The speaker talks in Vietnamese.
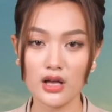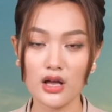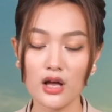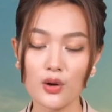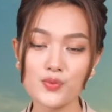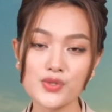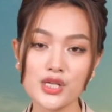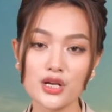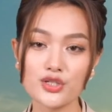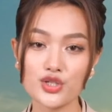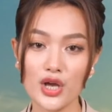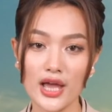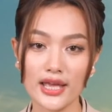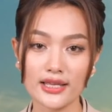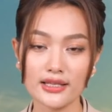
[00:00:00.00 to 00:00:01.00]
Ông Sơn
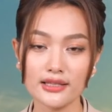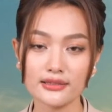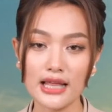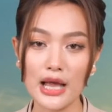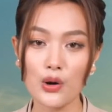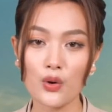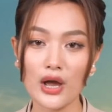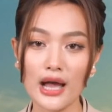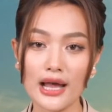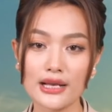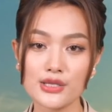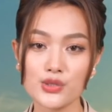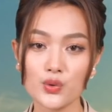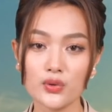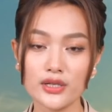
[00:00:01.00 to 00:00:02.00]
cho hay, tại Hội
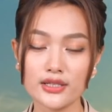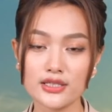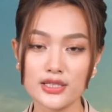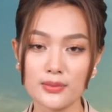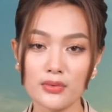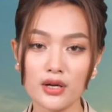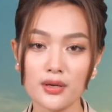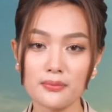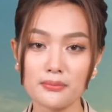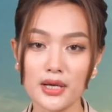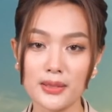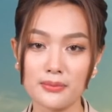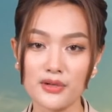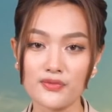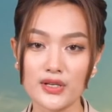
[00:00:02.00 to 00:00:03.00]
An, du lịch chiếm hơn
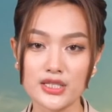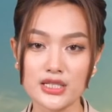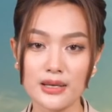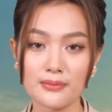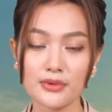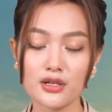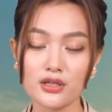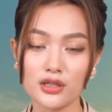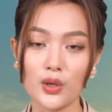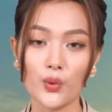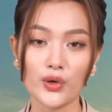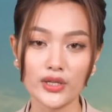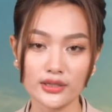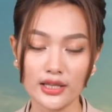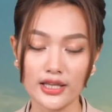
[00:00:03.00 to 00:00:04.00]
70% cơ cấu
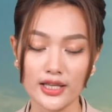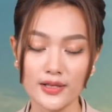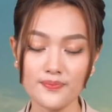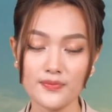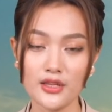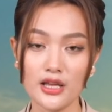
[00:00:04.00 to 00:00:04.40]
kinh tế.